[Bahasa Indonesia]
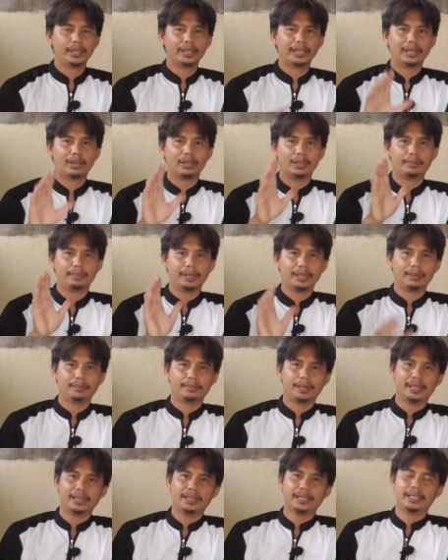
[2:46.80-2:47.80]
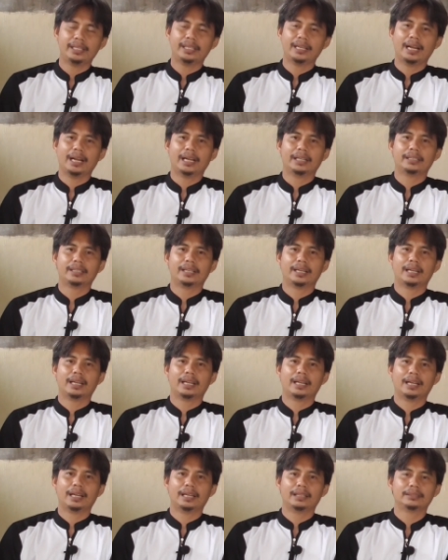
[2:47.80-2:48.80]
Mungkin kalau teman-teman tidak
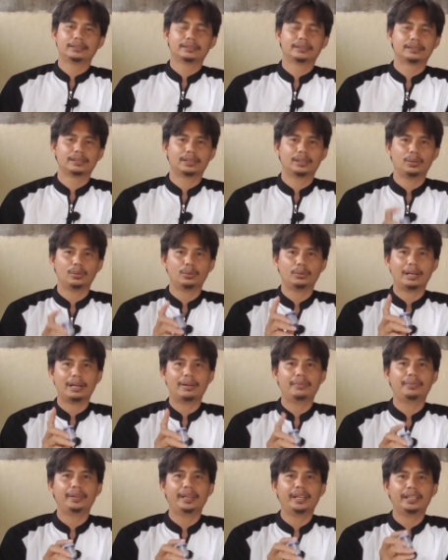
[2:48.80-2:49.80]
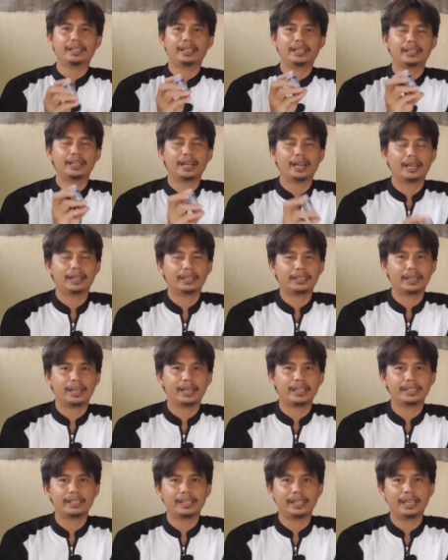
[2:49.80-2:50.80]
ada lukavik,
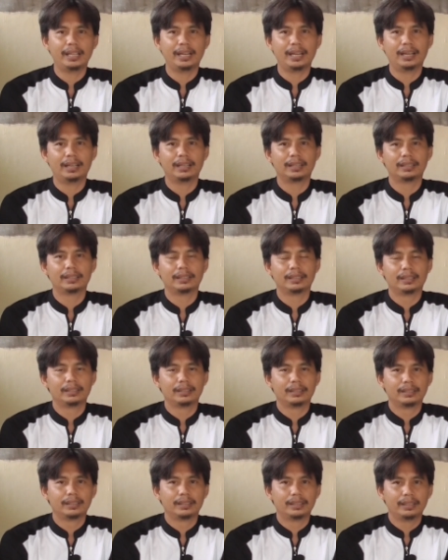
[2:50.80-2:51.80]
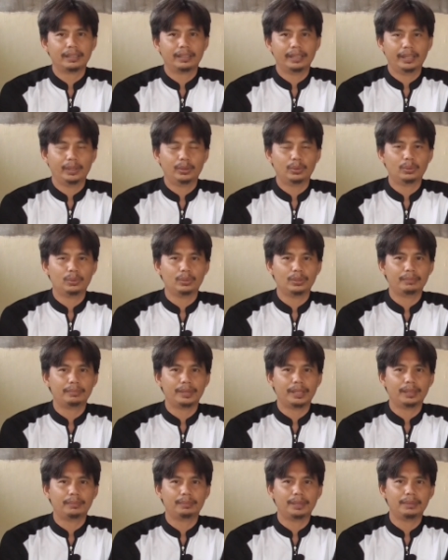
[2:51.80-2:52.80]
tidak ada sil,
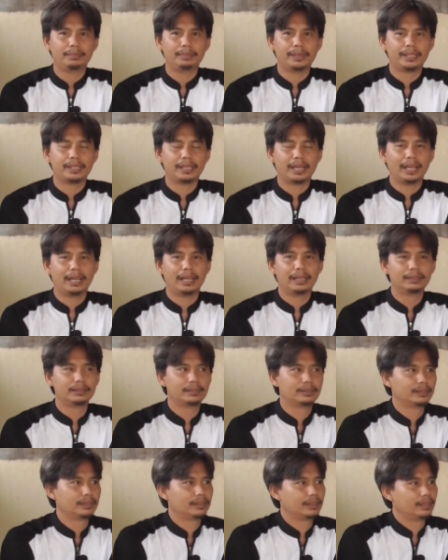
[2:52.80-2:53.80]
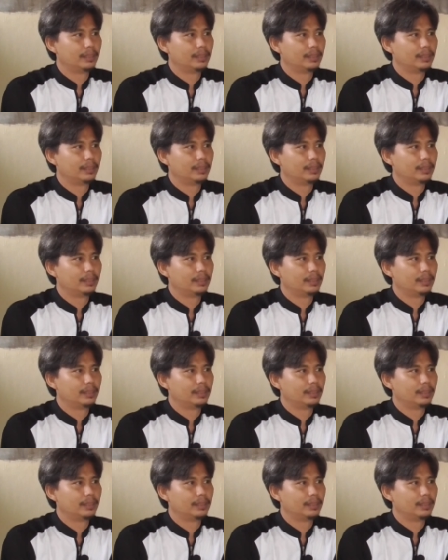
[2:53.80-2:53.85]
itu teman-teman bisa